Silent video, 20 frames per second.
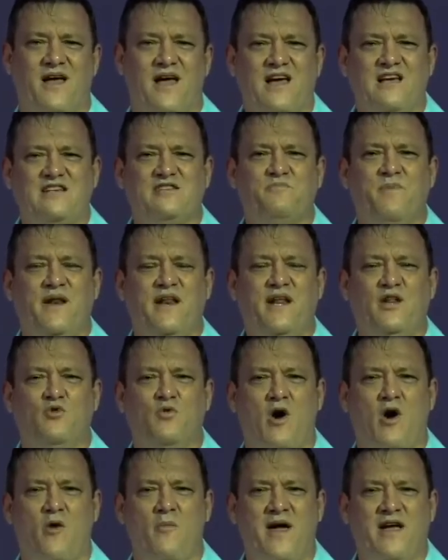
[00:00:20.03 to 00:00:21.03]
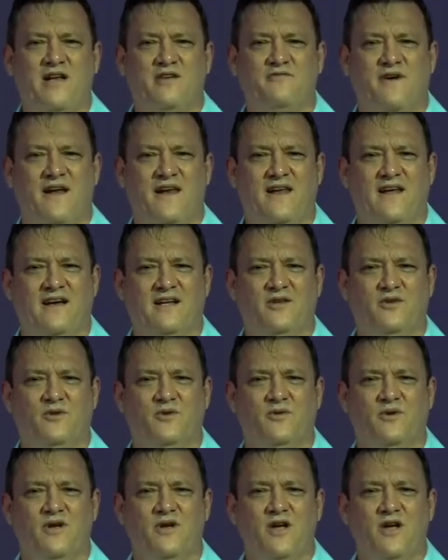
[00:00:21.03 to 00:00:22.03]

espiritualmente falando,